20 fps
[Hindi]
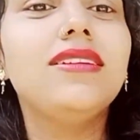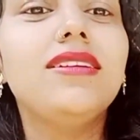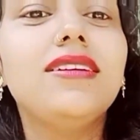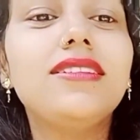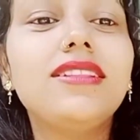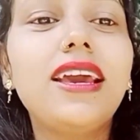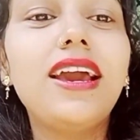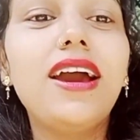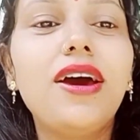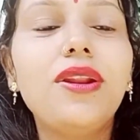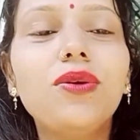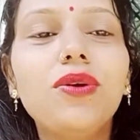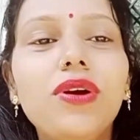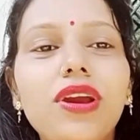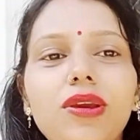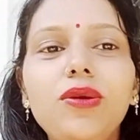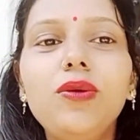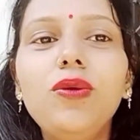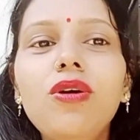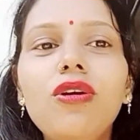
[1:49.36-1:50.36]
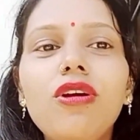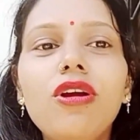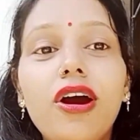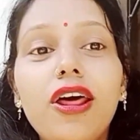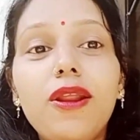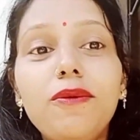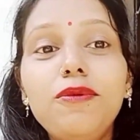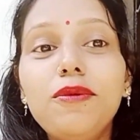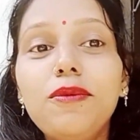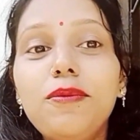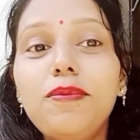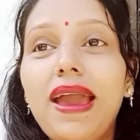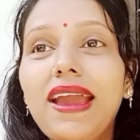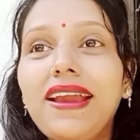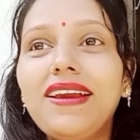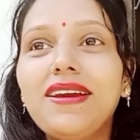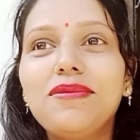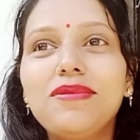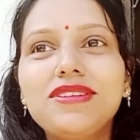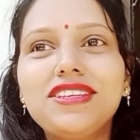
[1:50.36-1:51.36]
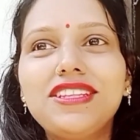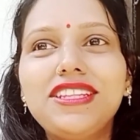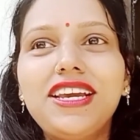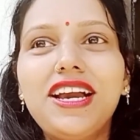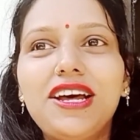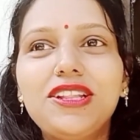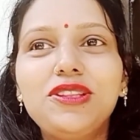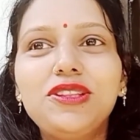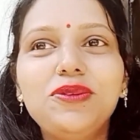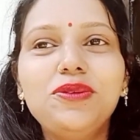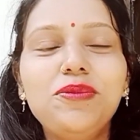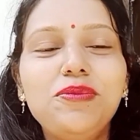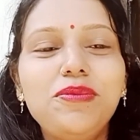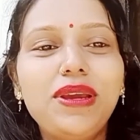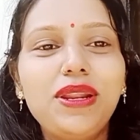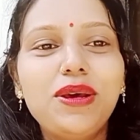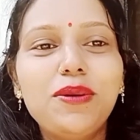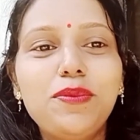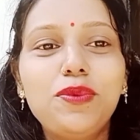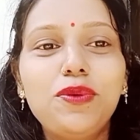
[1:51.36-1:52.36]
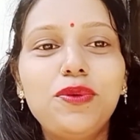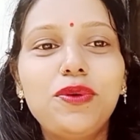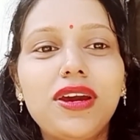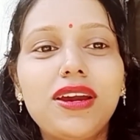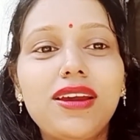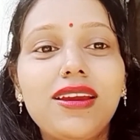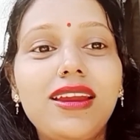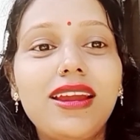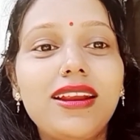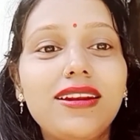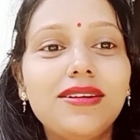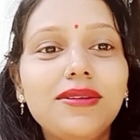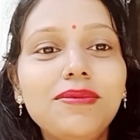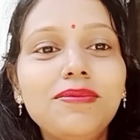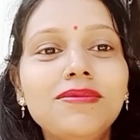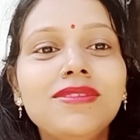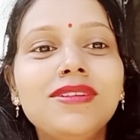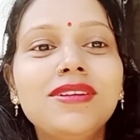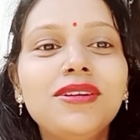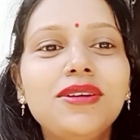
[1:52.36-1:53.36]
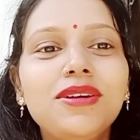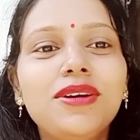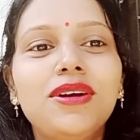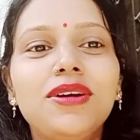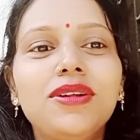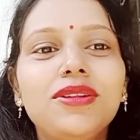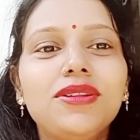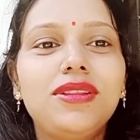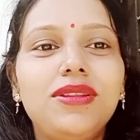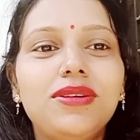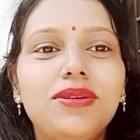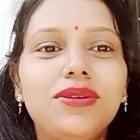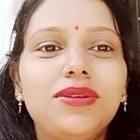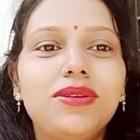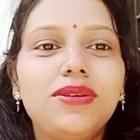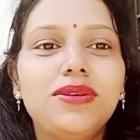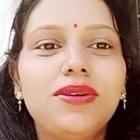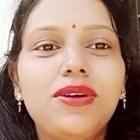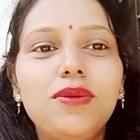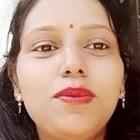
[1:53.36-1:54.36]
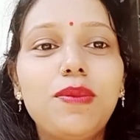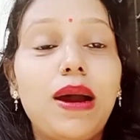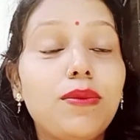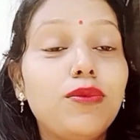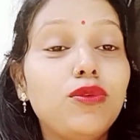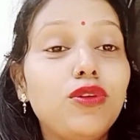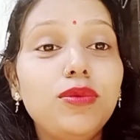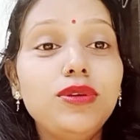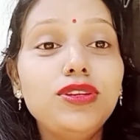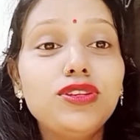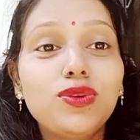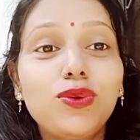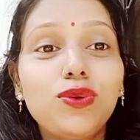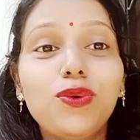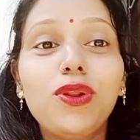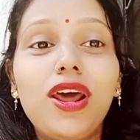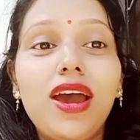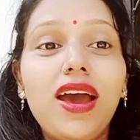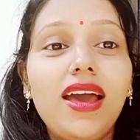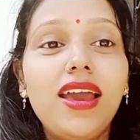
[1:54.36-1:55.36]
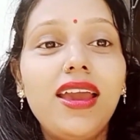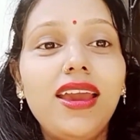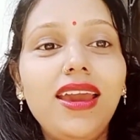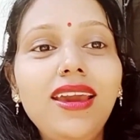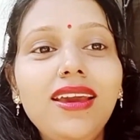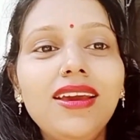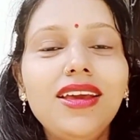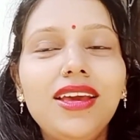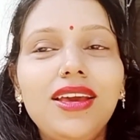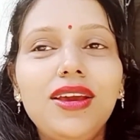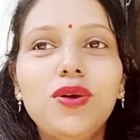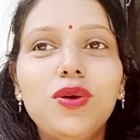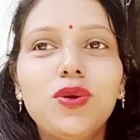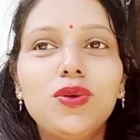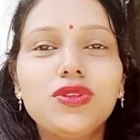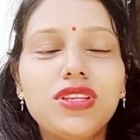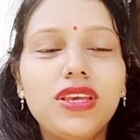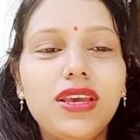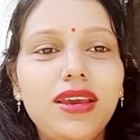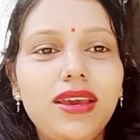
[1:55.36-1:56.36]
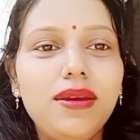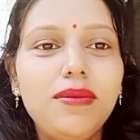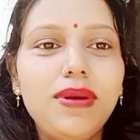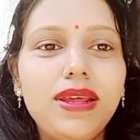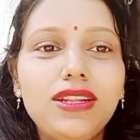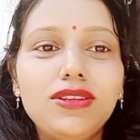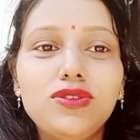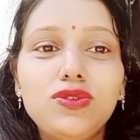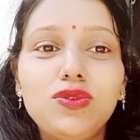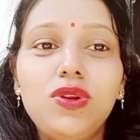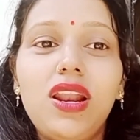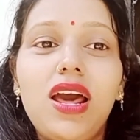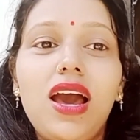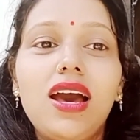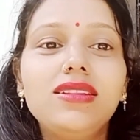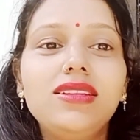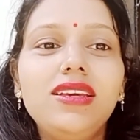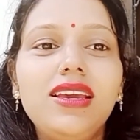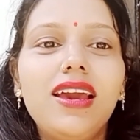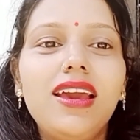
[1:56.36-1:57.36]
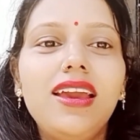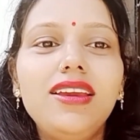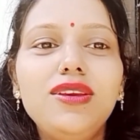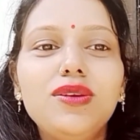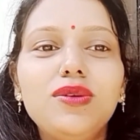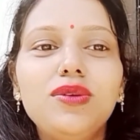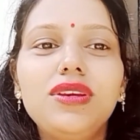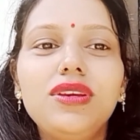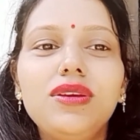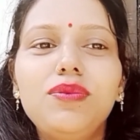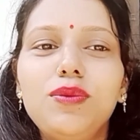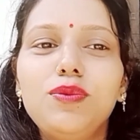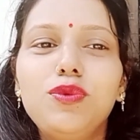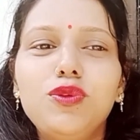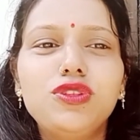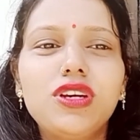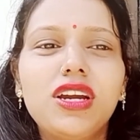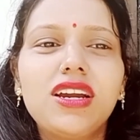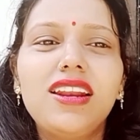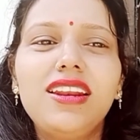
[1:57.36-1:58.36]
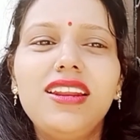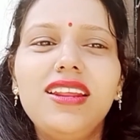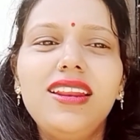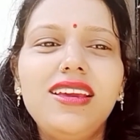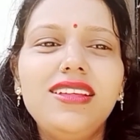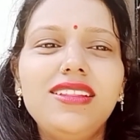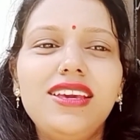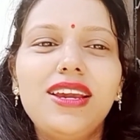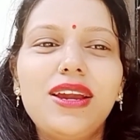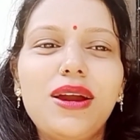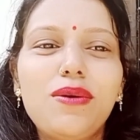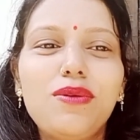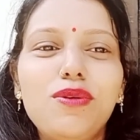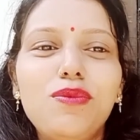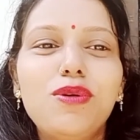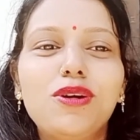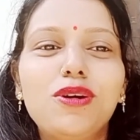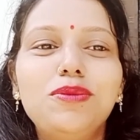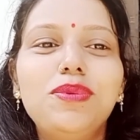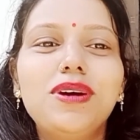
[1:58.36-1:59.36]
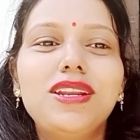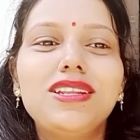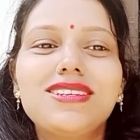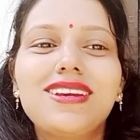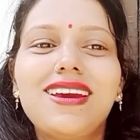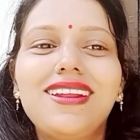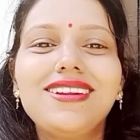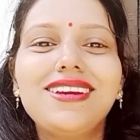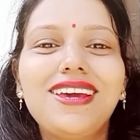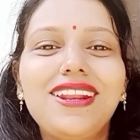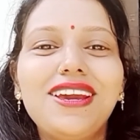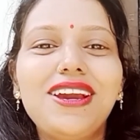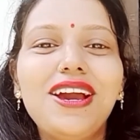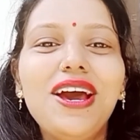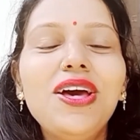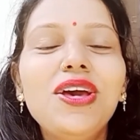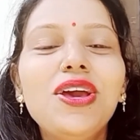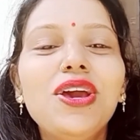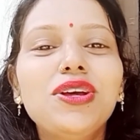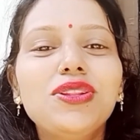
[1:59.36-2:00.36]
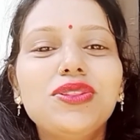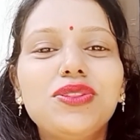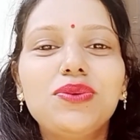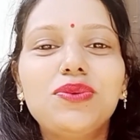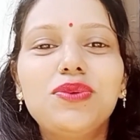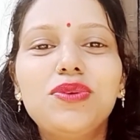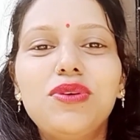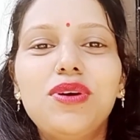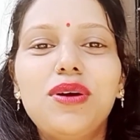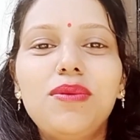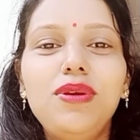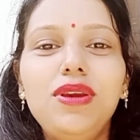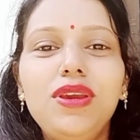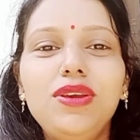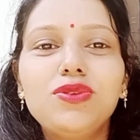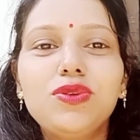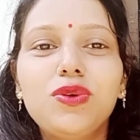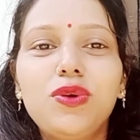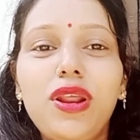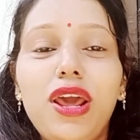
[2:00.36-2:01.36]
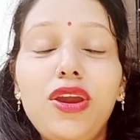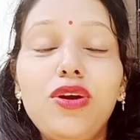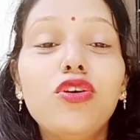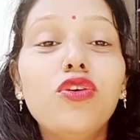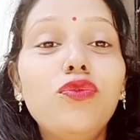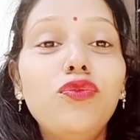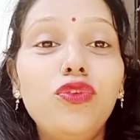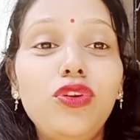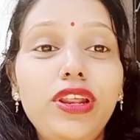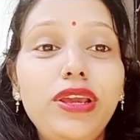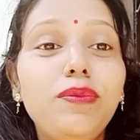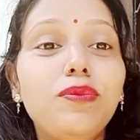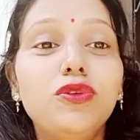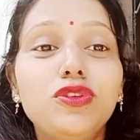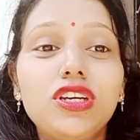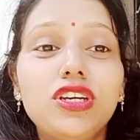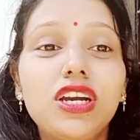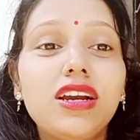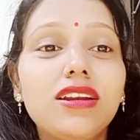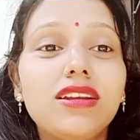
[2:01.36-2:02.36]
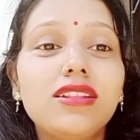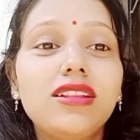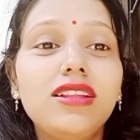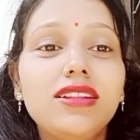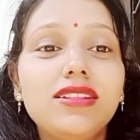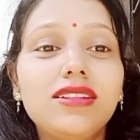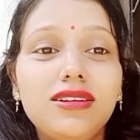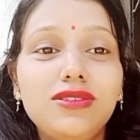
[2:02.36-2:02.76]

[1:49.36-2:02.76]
तैयार हो गई हूँ और अभी मैं बैक कैमरे से दिखाती हूँ मेरा पूरा गेटअप तो और बाबू अभी सो रहा है उसे मैंने सुला दिया है क्योंकि फिर पूजा करने नहीं देगा वो बहुत परेशान करेगा तो वो अभी सो रहा है होपफुली पूजा करते तक